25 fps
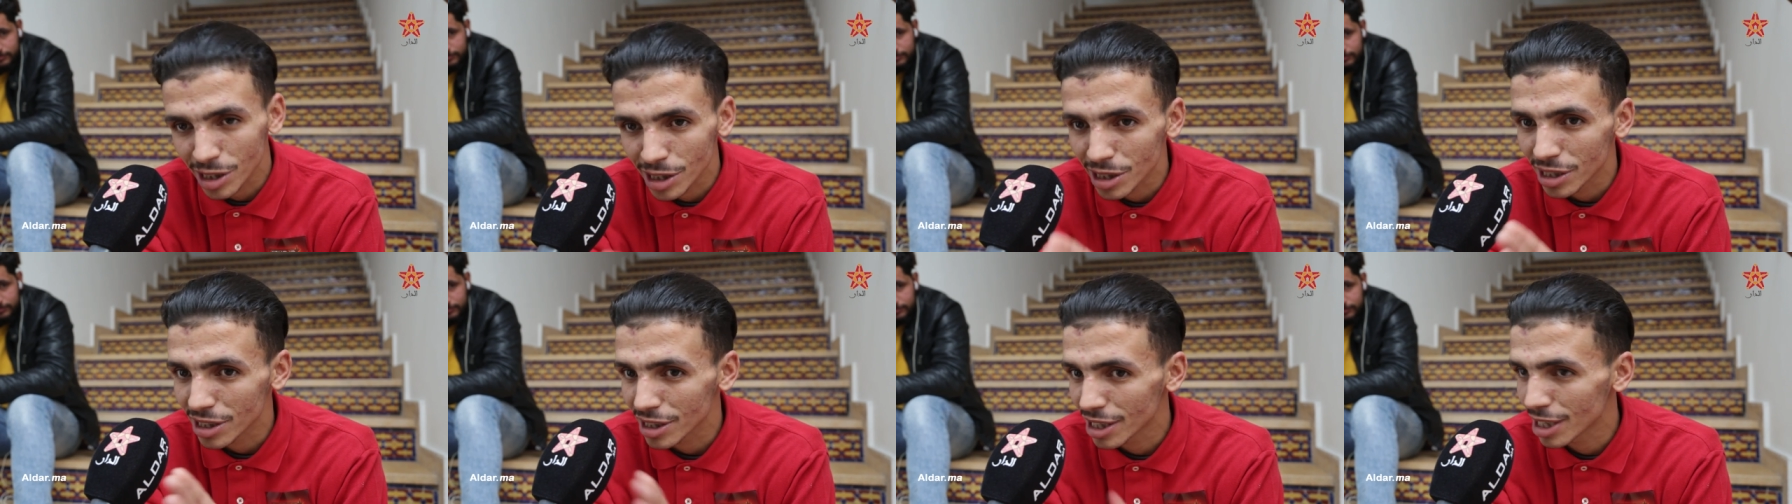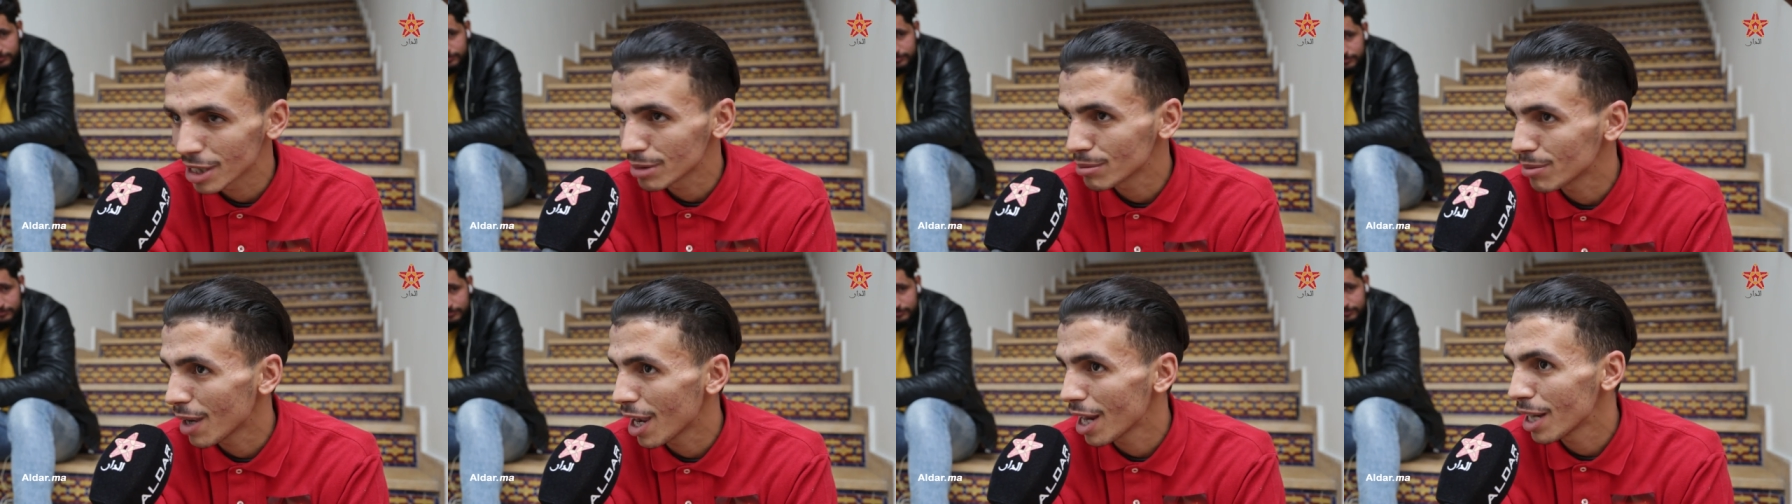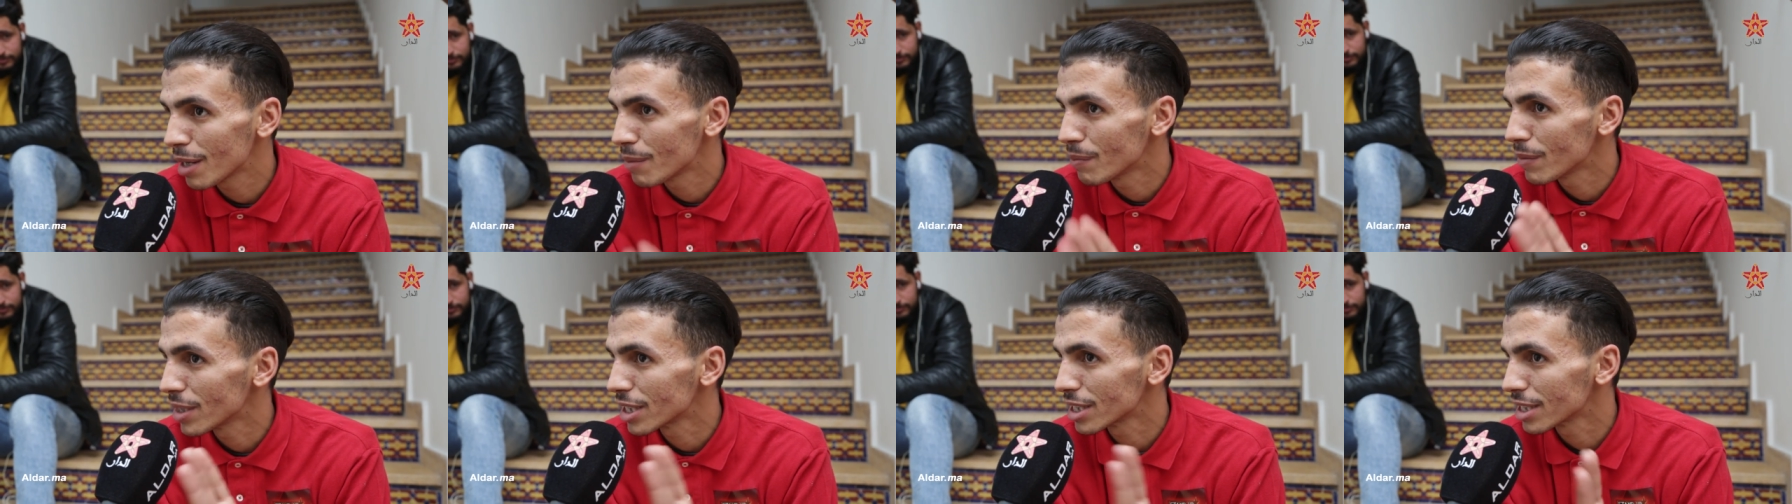يدير
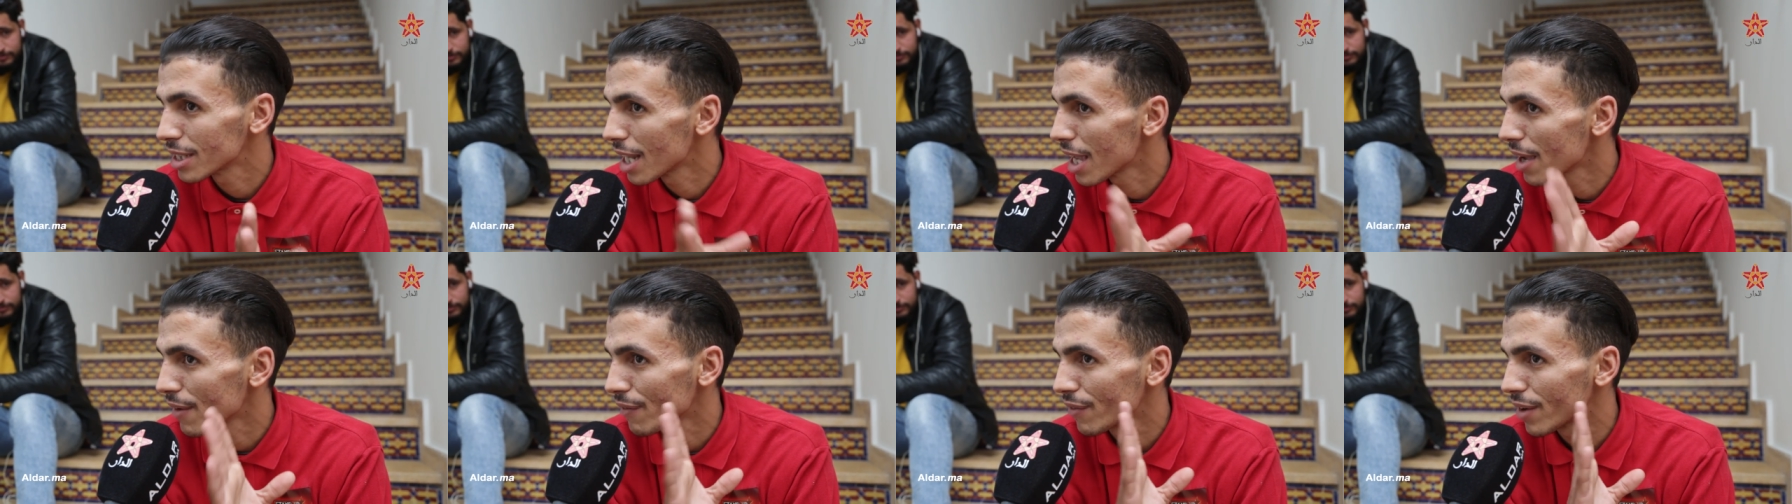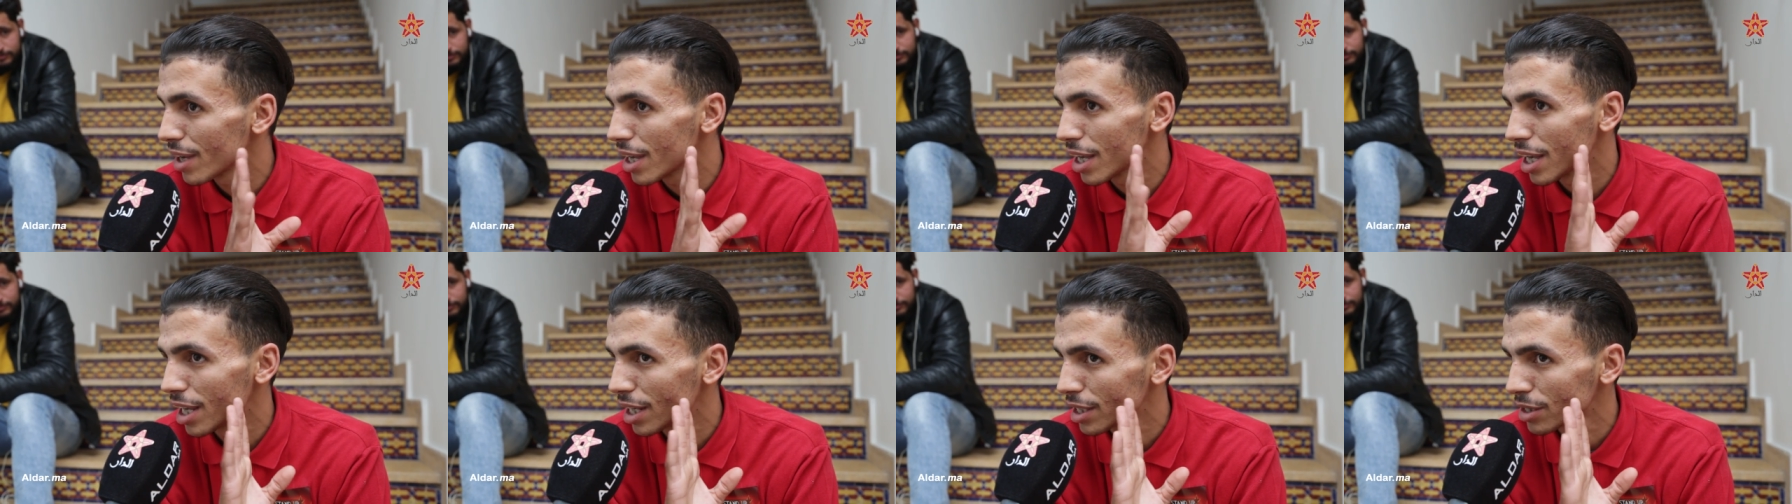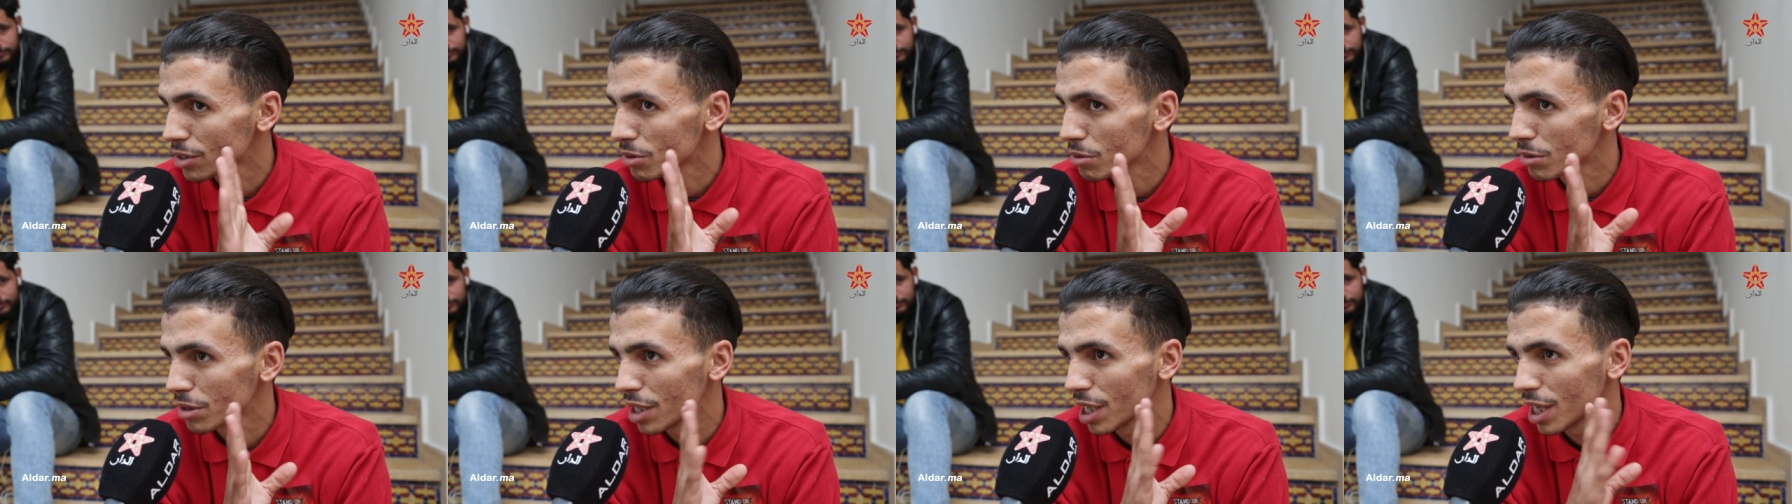بحال ما
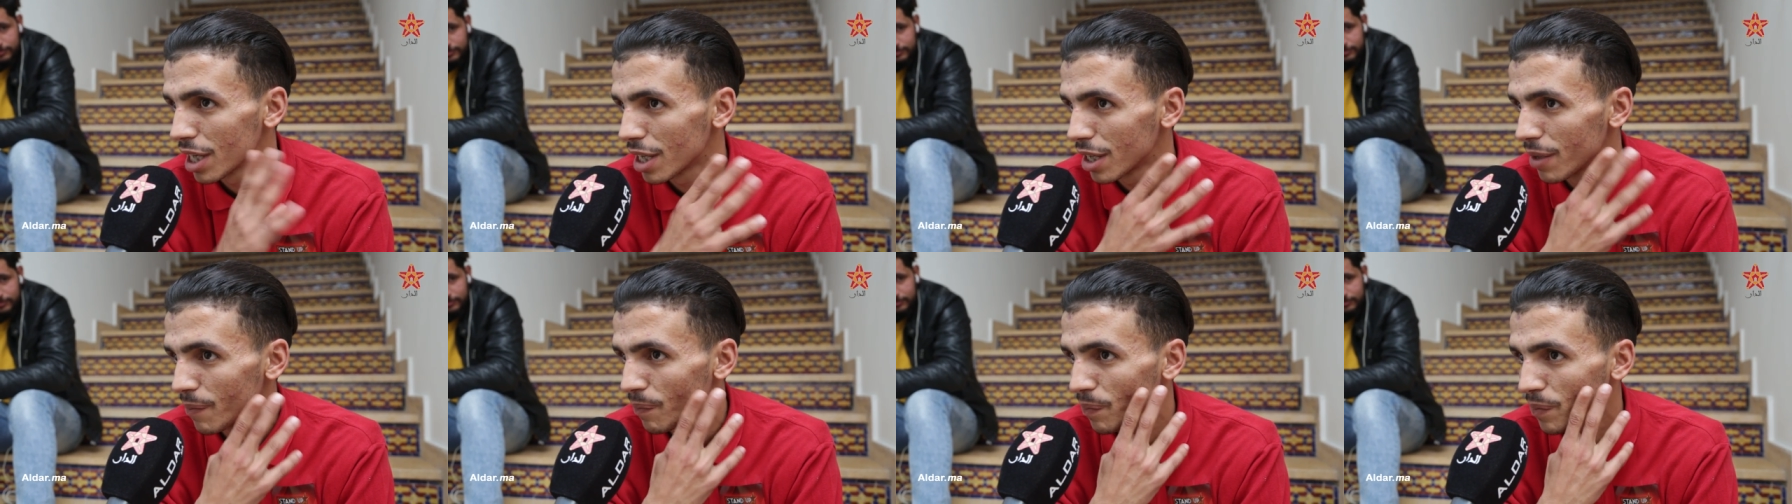شافهاش ولا